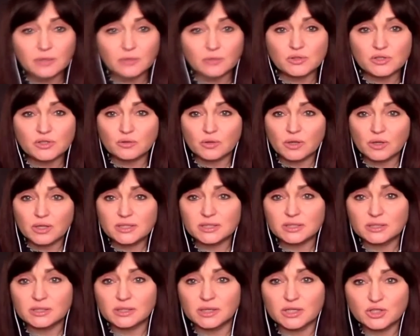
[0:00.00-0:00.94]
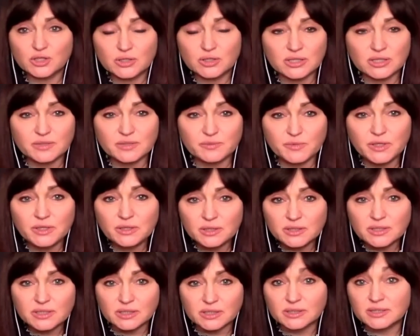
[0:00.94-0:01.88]
то ситуация, кажется,
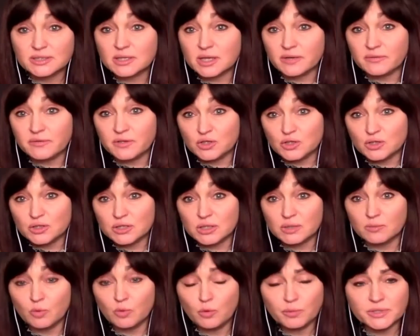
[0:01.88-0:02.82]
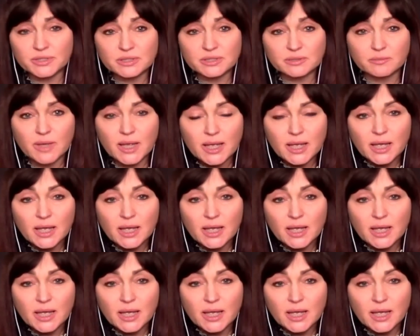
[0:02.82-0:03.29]
изменилась катастрофическим образом.